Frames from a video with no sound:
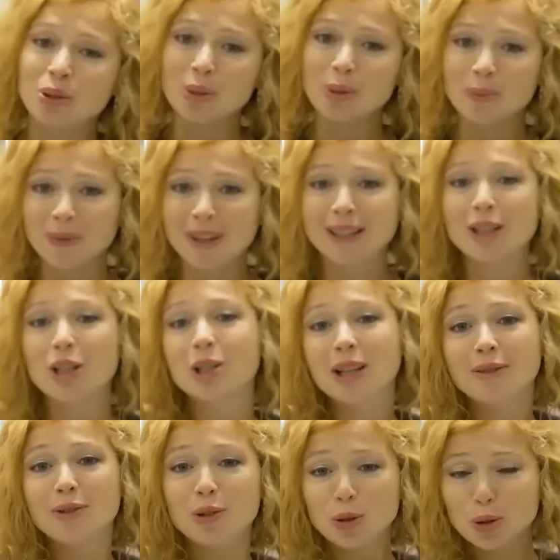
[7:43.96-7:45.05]
но известно,
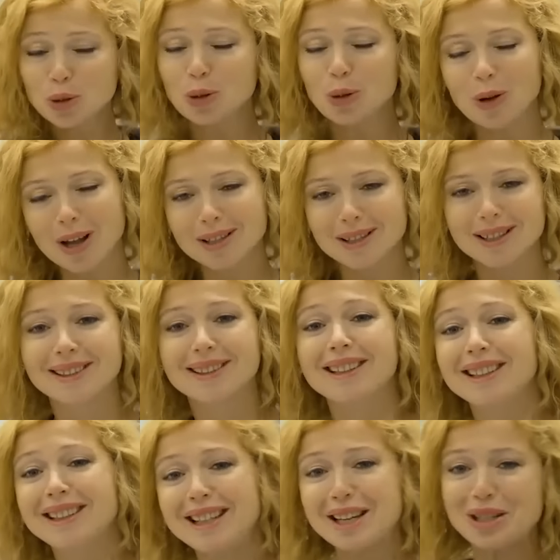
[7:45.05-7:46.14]
что рядом с ней находится
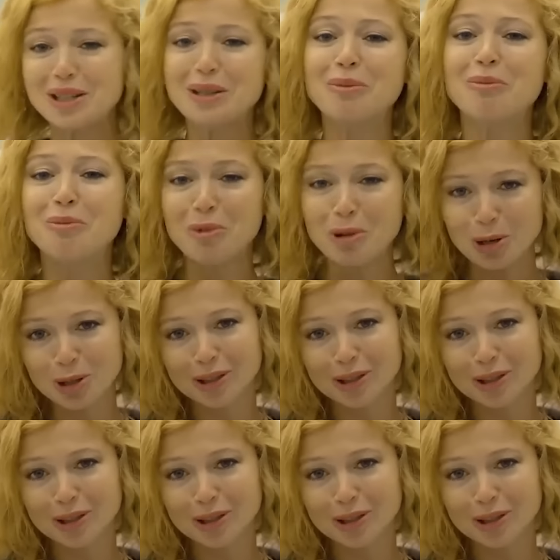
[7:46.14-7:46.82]
любимый мужчина.